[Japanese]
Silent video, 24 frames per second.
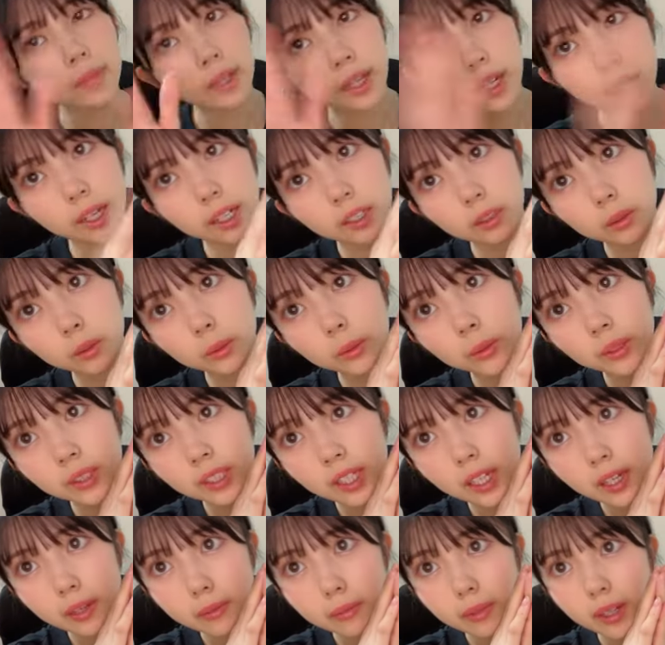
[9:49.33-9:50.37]
うありがとうご
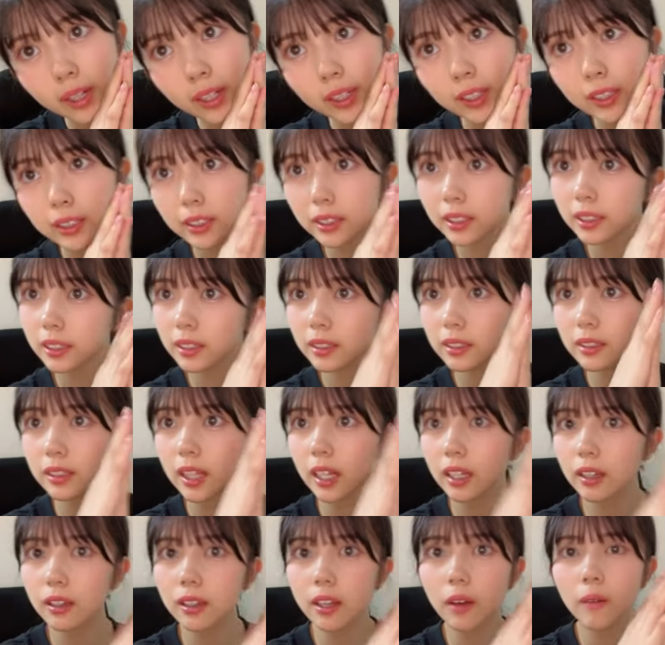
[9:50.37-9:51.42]
ざいます
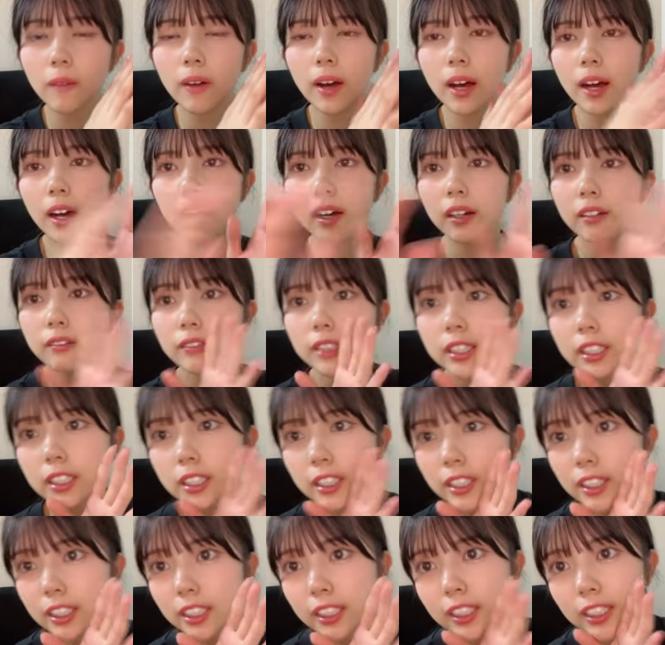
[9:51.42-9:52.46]
だったわ嬉
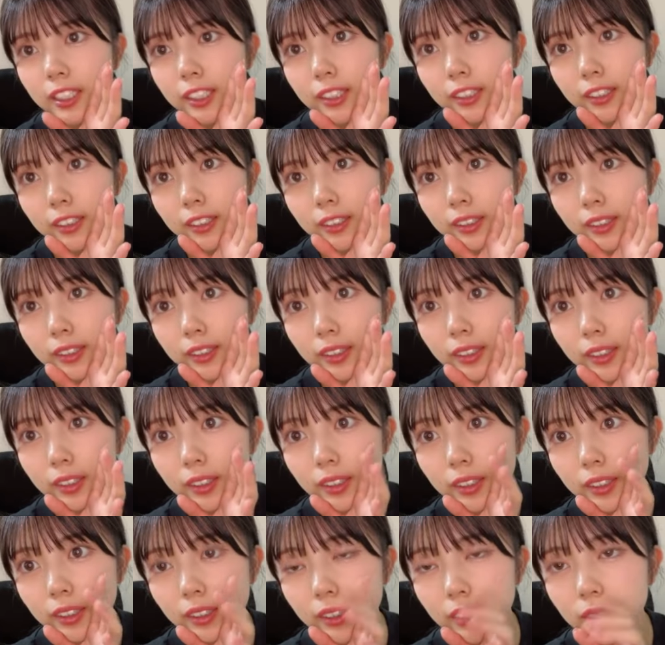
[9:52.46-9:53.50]
しい
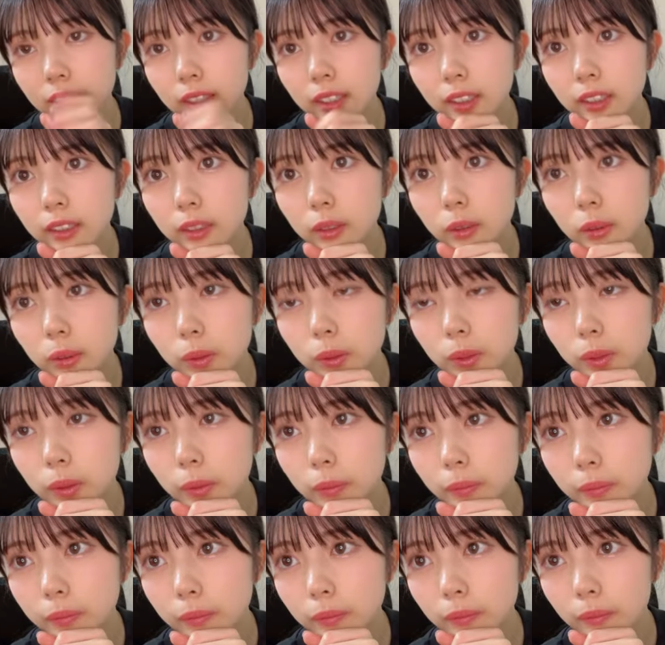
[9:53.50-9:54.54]
ありがと
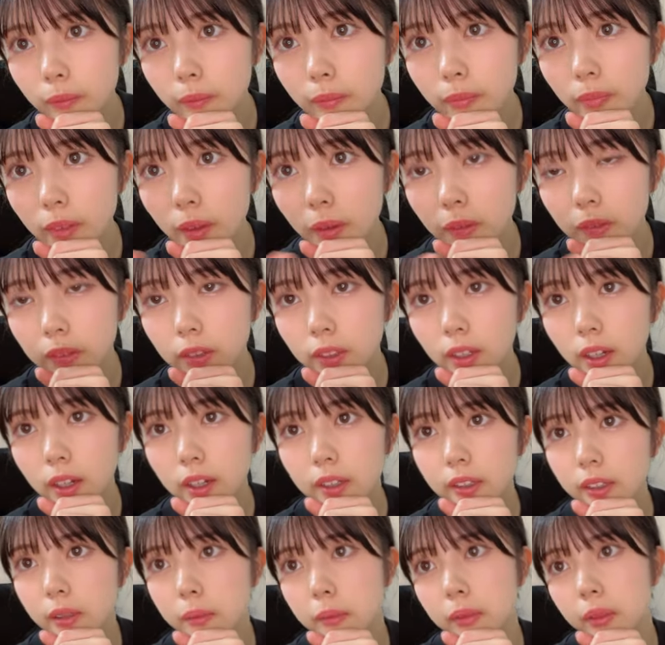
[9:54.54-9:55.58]
うお疲
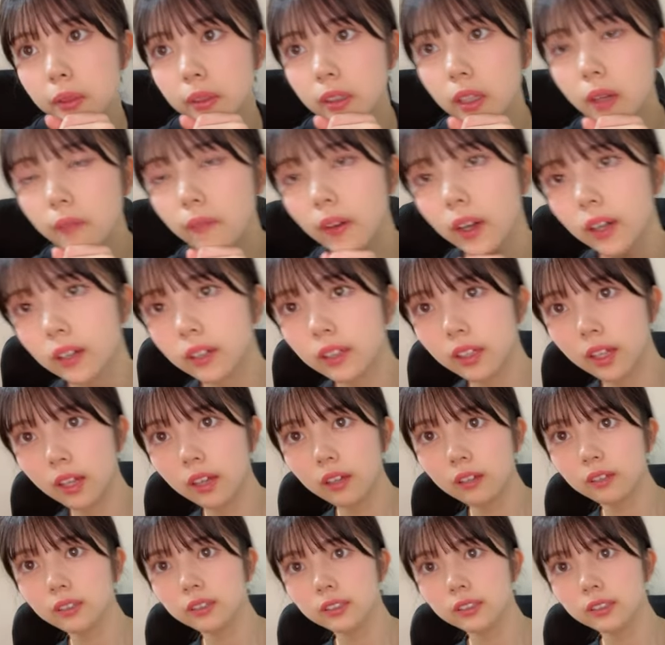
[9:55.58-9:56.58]
れ様のタワーかな